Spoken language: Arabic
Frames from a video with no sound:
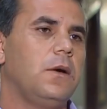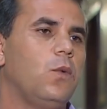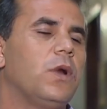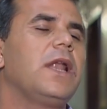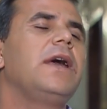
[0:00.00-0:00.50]

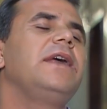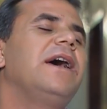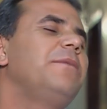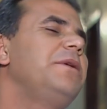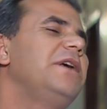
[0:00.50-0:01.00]
والله يا
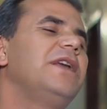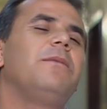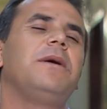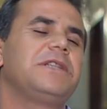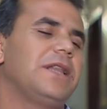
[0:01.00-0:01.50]
حبيبي انا
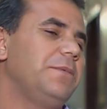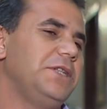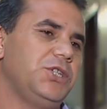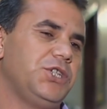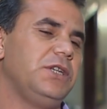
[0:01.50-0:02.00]
ما بيطلع
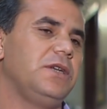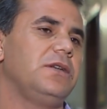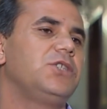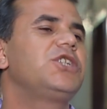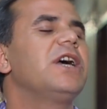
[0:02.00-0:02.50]
بيدي شيء
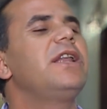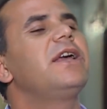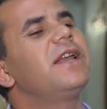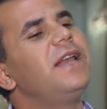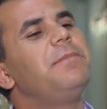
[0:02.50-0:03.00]
الشغله
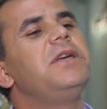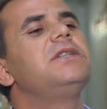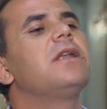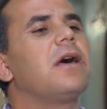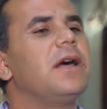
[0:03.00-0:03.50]
كلها
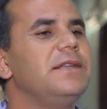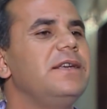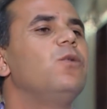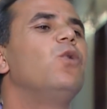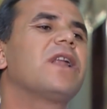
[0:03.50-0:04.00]
بايد القاضي
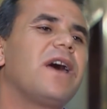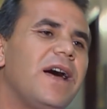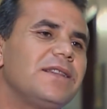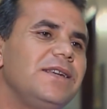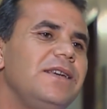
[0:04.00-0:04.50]

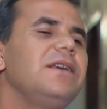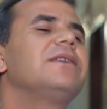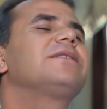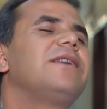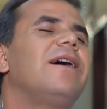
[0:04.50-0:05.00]
والقاضي
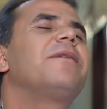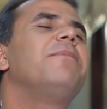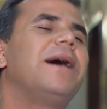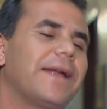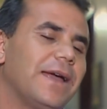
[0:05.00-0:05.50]
طار
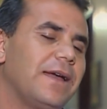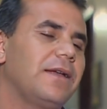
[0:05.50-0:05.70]
امبارح